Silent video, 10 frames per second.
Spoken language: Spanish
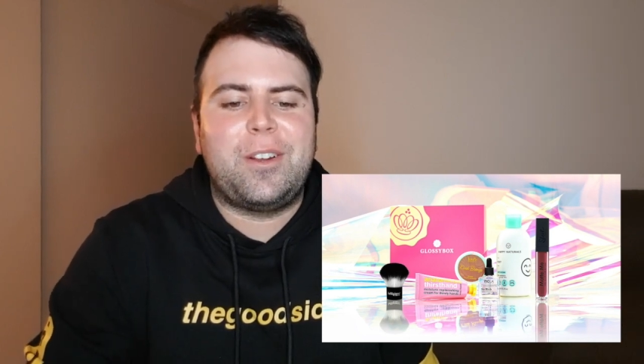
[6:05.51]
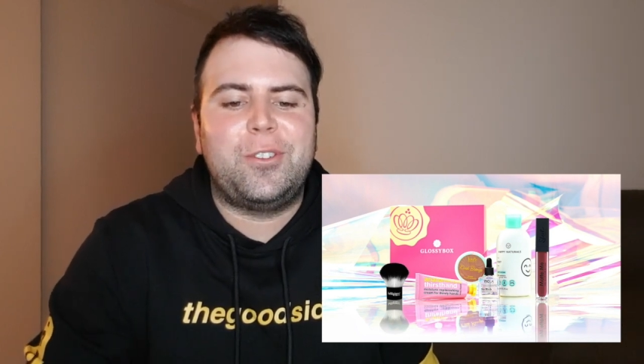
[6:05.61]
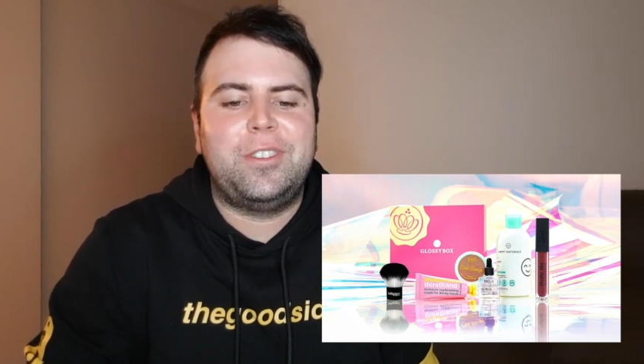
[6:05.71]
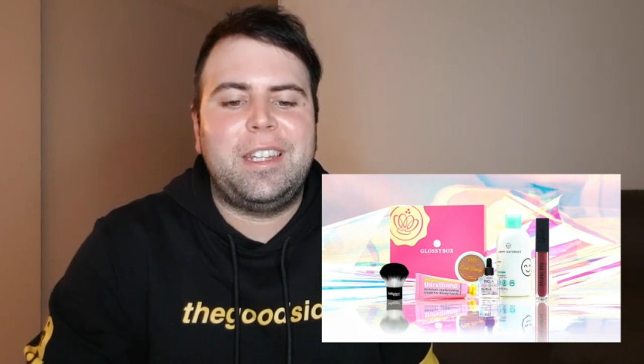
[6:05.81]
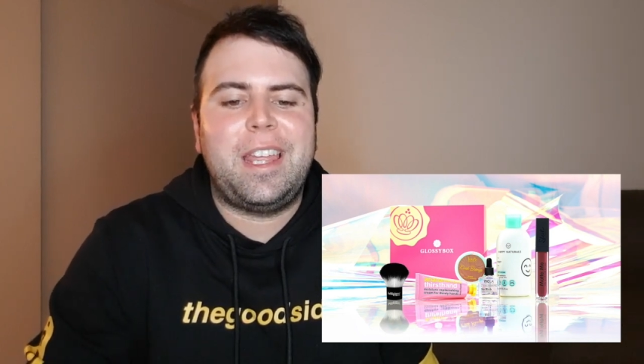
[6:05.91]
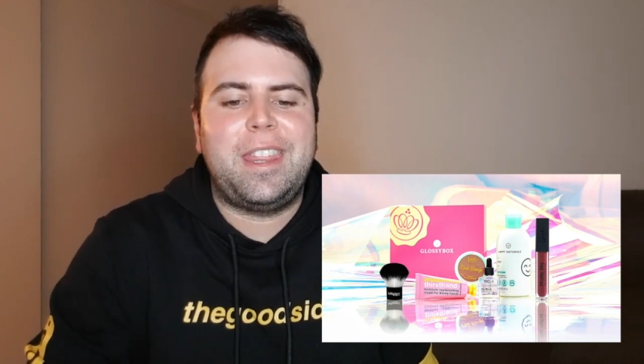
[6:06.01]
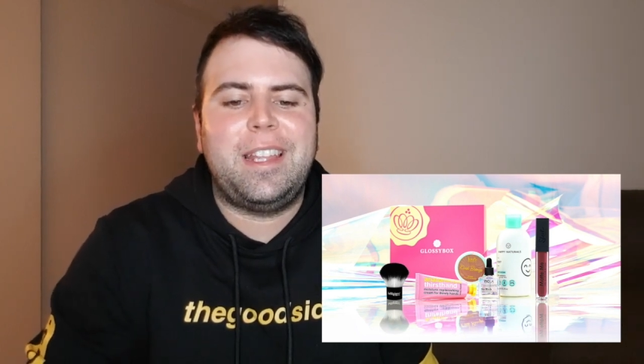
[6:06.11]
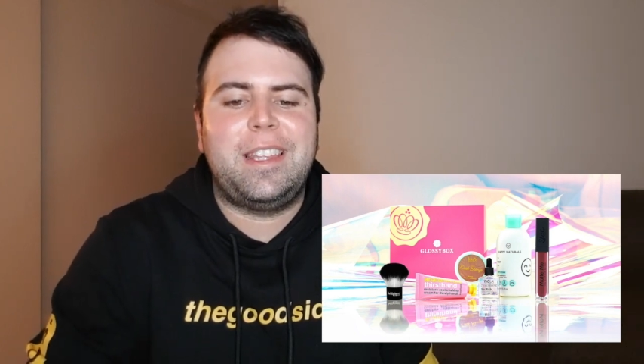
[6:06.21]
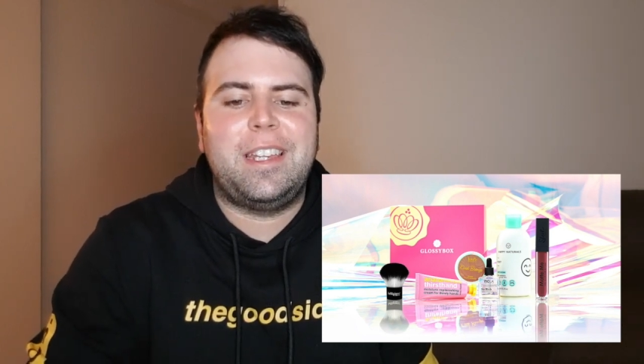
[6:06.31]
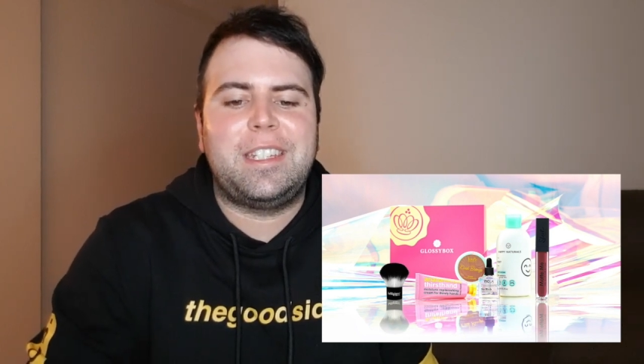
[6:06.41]
Contiene
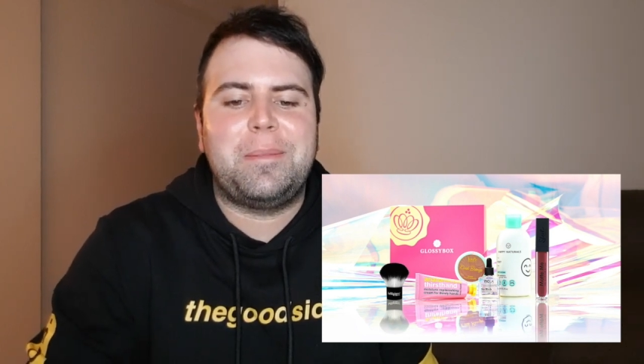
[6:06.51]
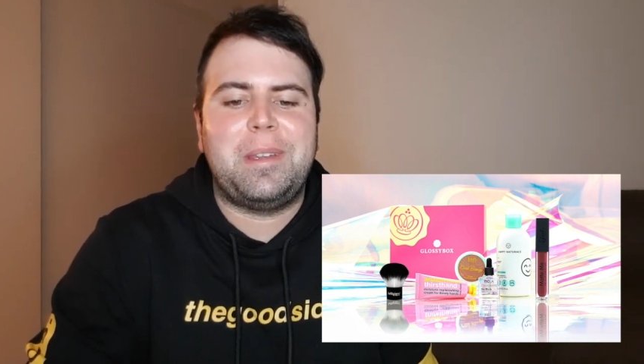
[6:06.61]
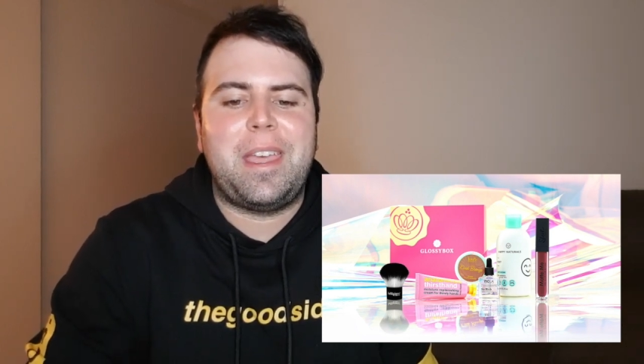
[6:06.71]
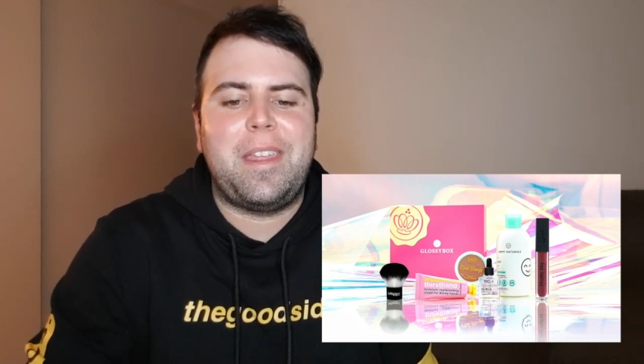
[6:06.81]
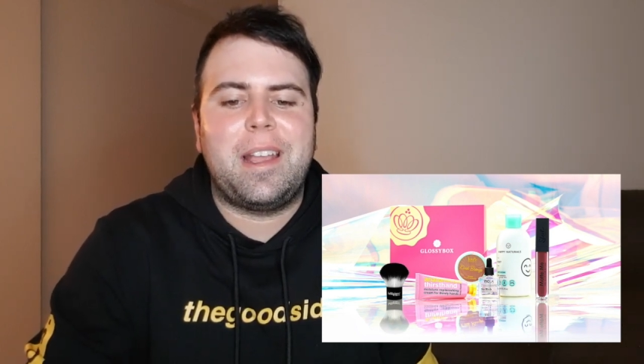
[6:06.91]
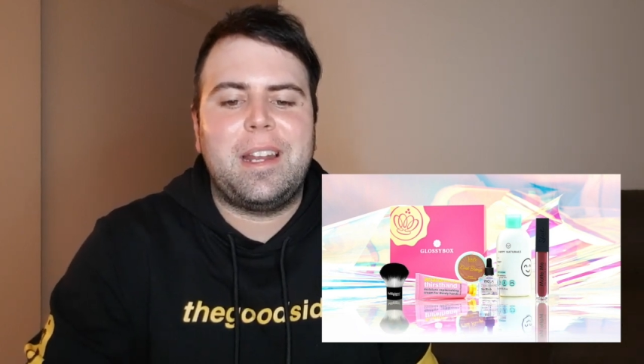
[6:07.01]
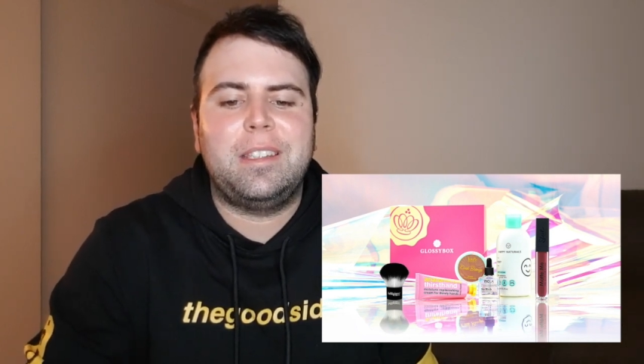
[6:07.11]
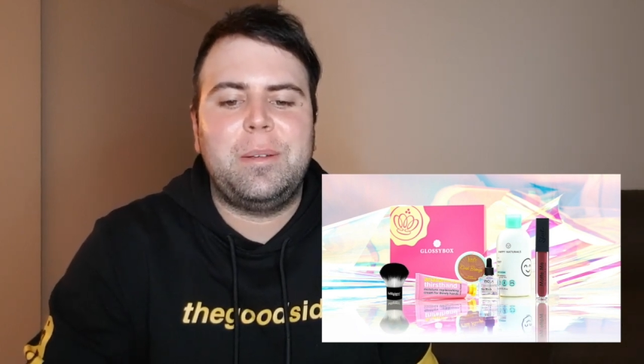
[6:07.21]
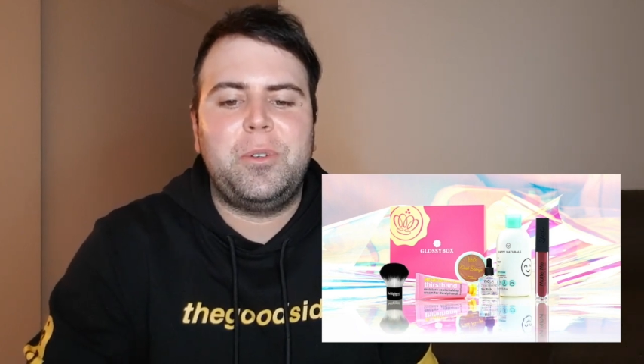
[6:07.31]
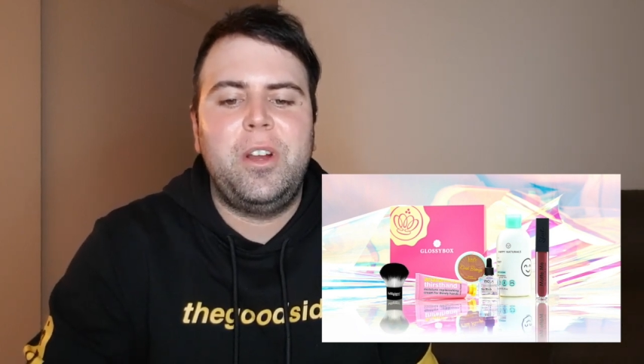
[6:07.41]
aceite de semilla de
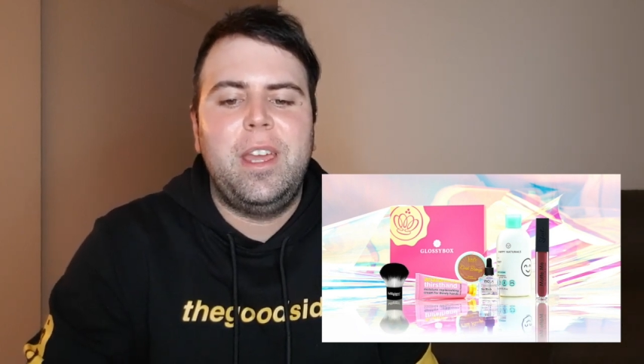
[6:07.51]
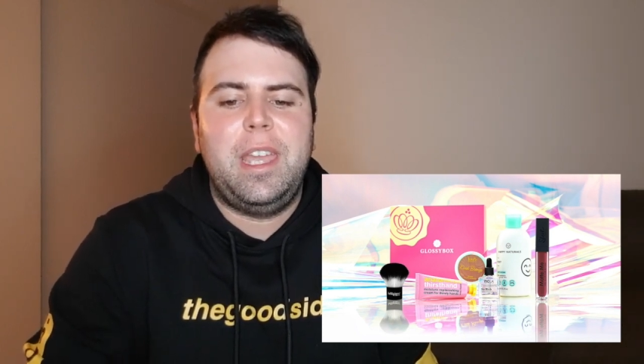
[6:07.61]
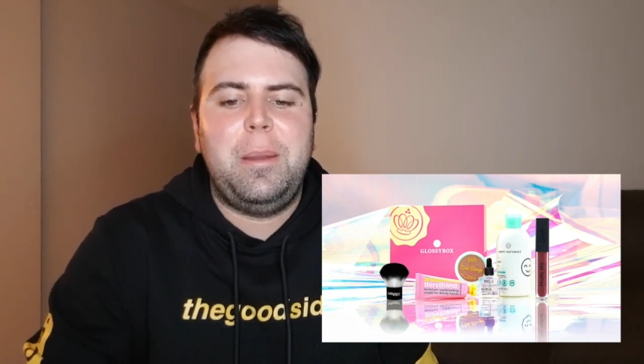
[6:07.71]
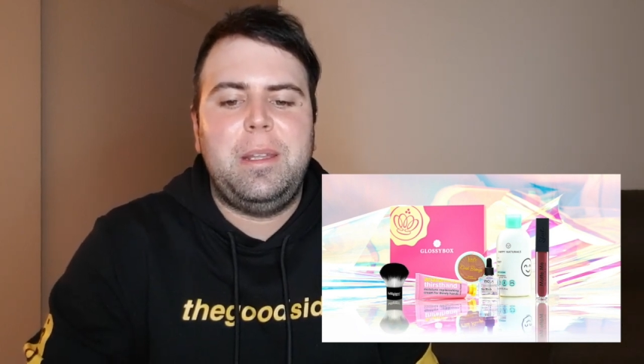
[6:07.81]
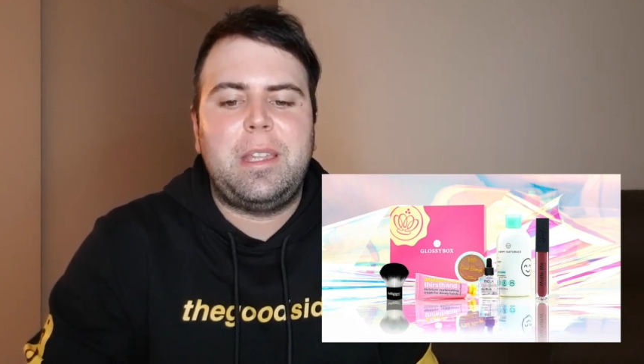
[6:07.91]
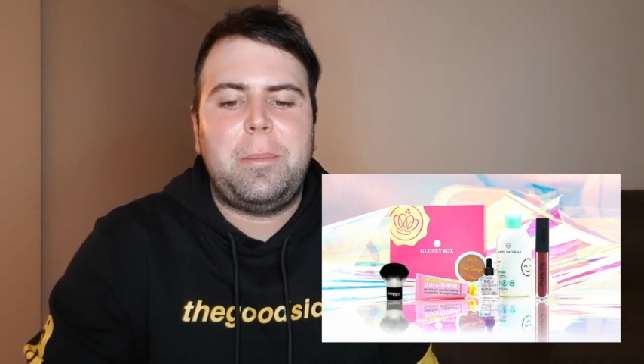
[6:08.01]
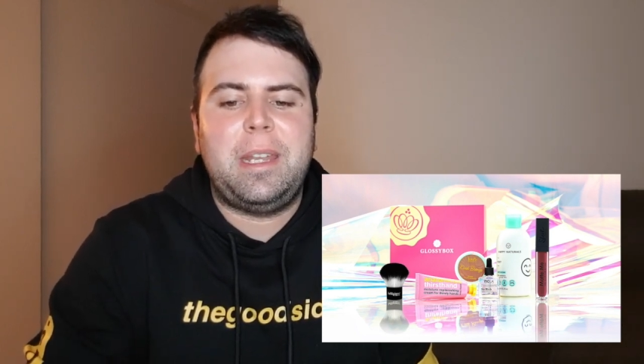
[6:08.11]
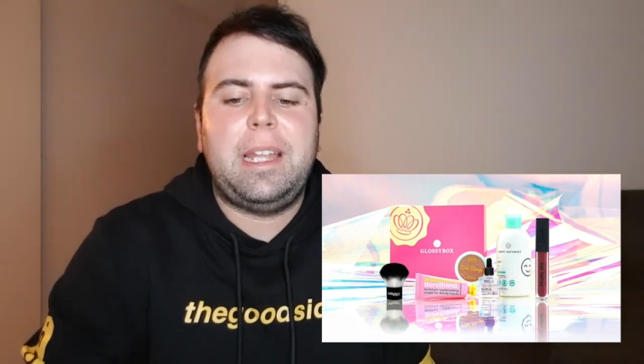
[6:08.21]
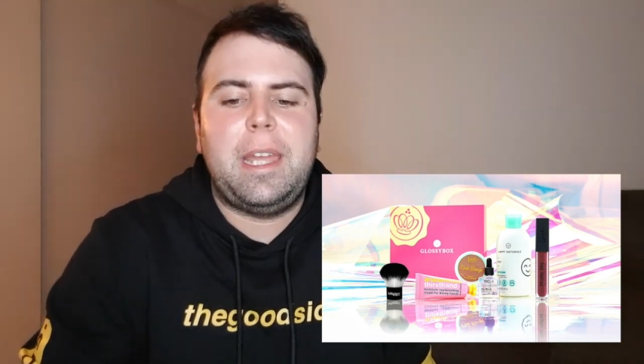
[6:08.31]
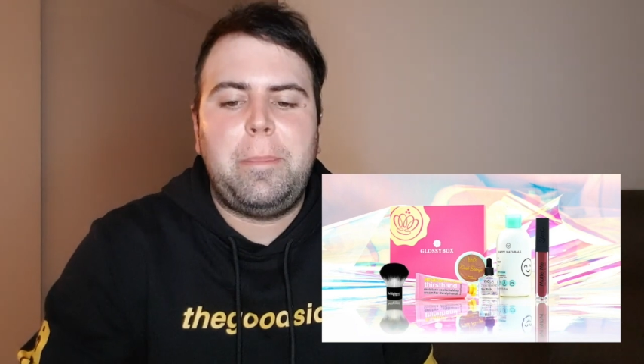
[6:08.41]
cártamo y
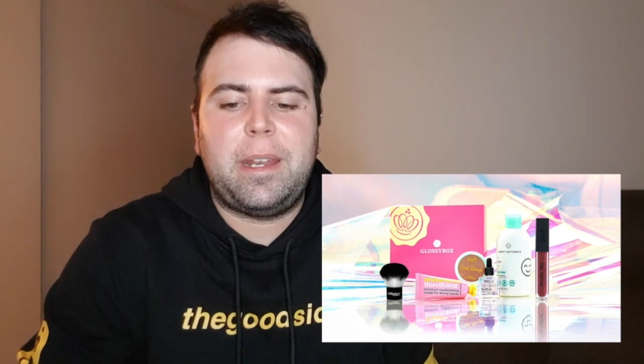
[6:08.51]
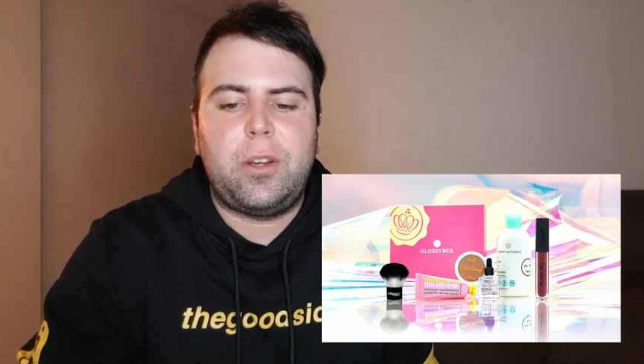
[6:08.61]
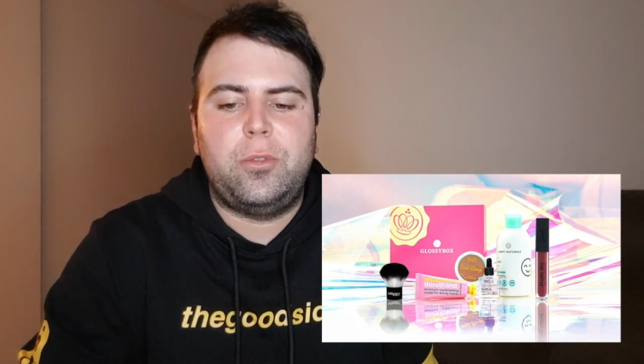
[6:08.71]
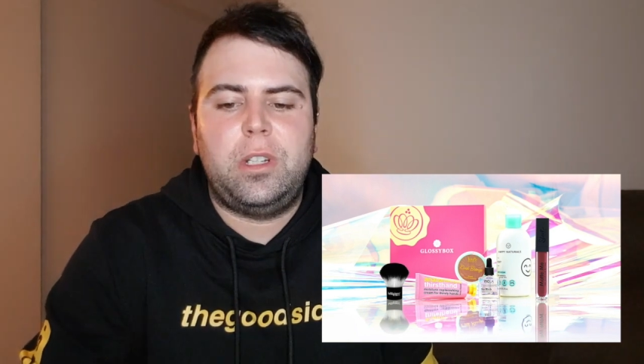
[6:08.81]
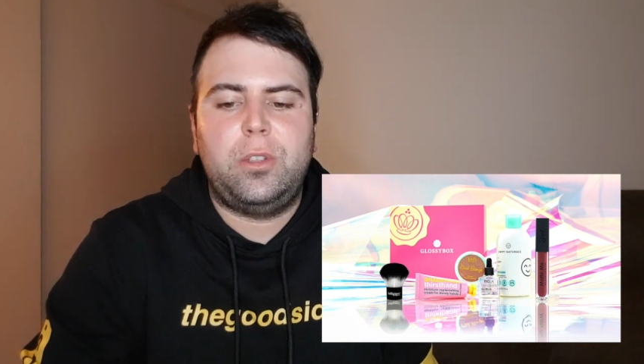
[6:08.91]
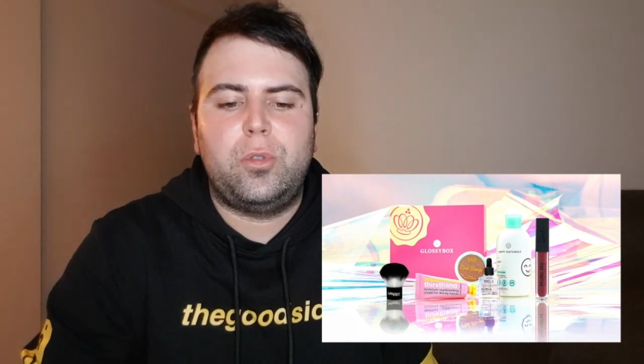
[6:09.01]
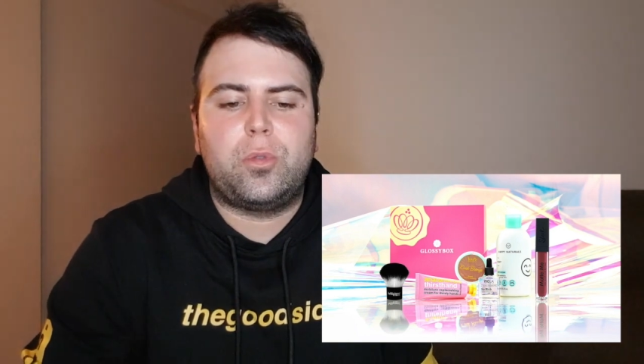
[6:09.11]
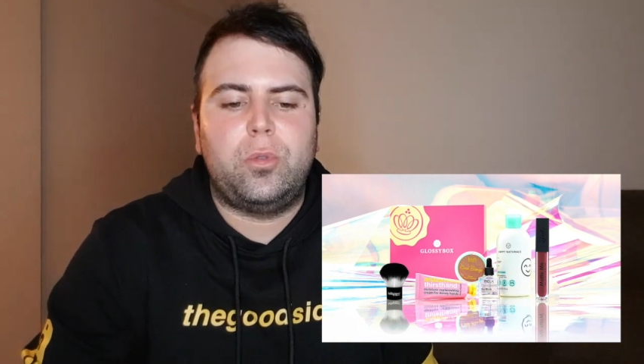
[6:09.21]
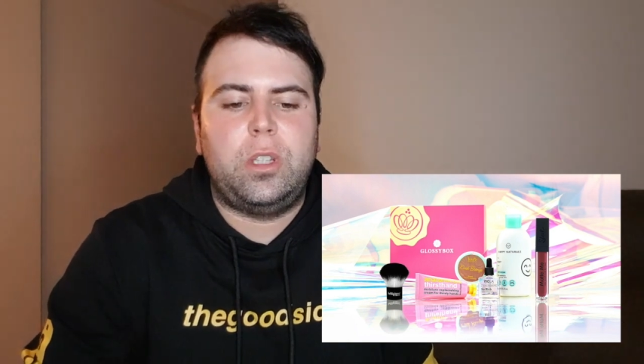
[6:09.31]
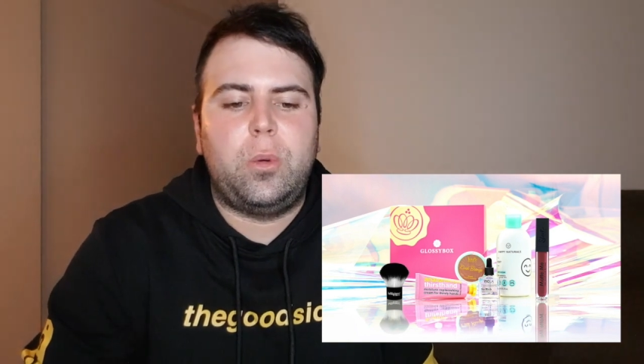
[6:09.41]
vitamina E para nutrir tus
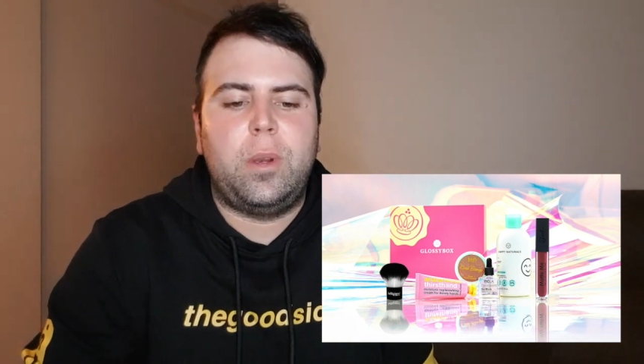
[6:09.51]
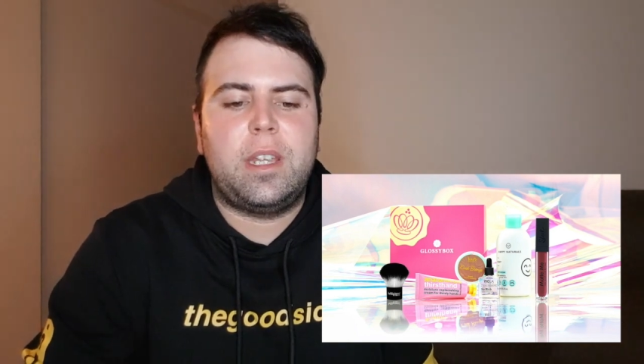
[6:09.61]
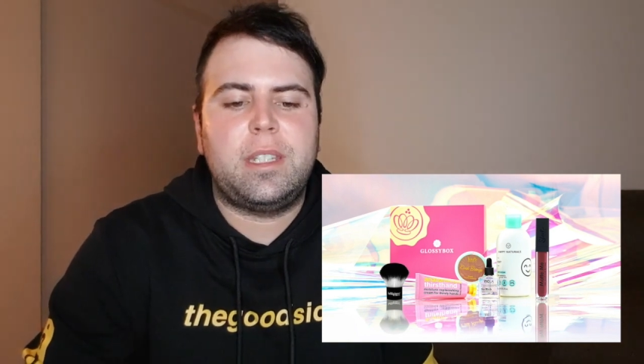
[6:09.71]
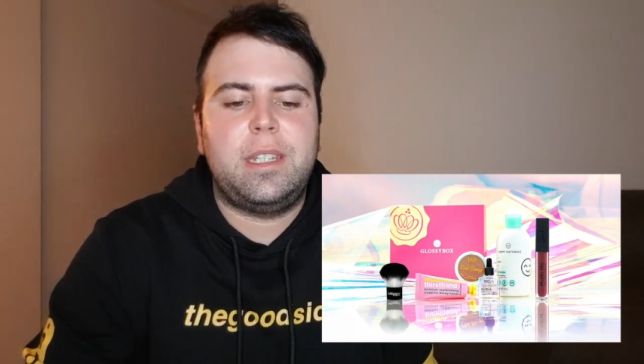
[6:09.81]
cutículas.